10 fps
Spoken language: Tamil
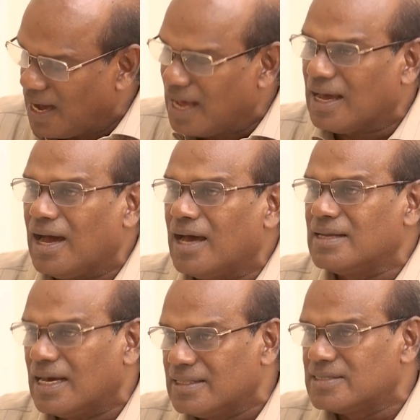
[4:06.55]
ஆள்
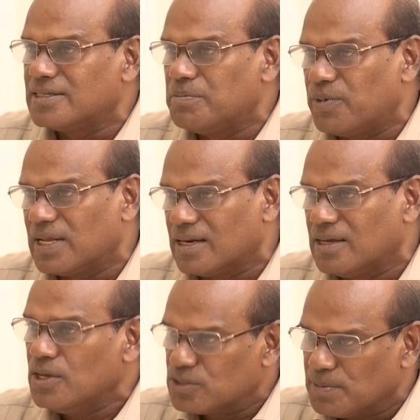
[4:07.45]
ஆண்டு அதர்சனி போட்டார்
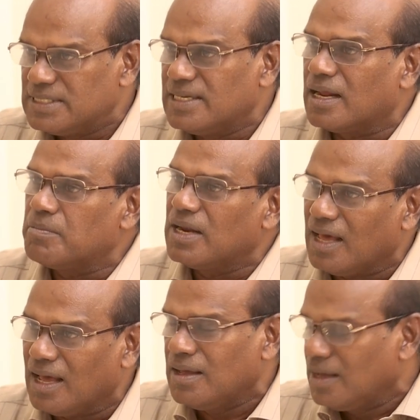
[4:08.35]
சுமன்
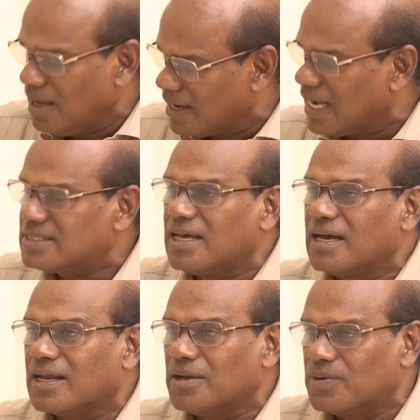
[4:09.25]
ஸ்ரீராமன்லாம் ராஜ்
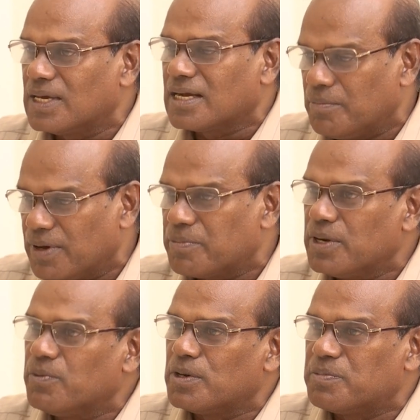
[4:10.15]
தாக்கரே கூட கம்பேர்
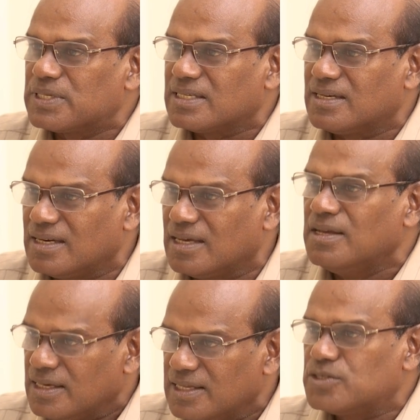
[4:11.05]
பண்ணி ஒரு பர்சன்ட்னு
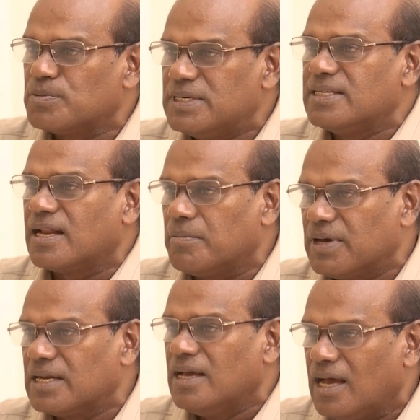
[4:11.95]
இதே சுமன்
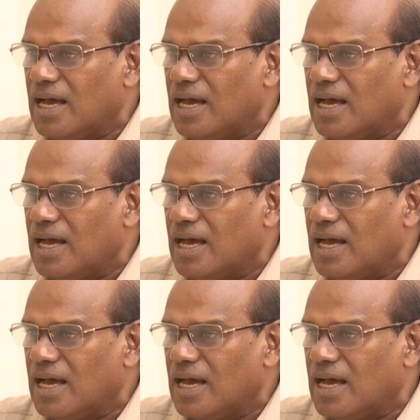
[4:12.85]
ஸ்ரீராமன்